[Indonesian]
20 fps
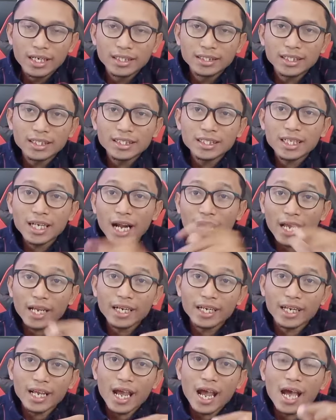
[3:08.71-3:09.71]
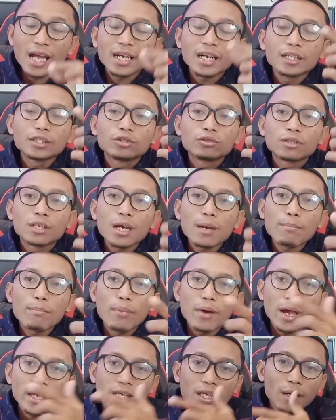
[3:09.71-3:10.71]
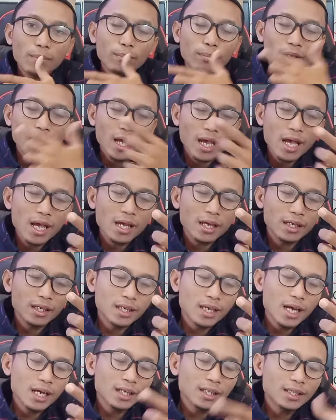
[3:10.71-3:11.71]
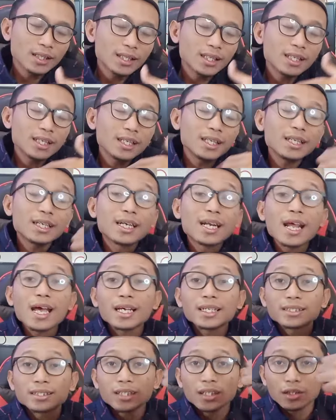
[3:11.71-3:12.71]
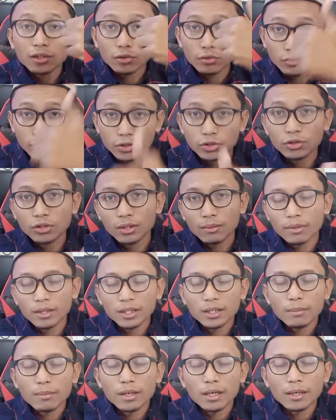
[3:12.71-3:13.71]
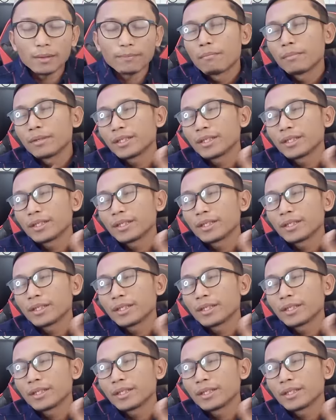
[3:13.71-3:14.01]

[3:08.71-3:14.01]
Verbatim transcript: di sisi lain ya, ada juga banyak pihak yang tidak setuju teman-teman.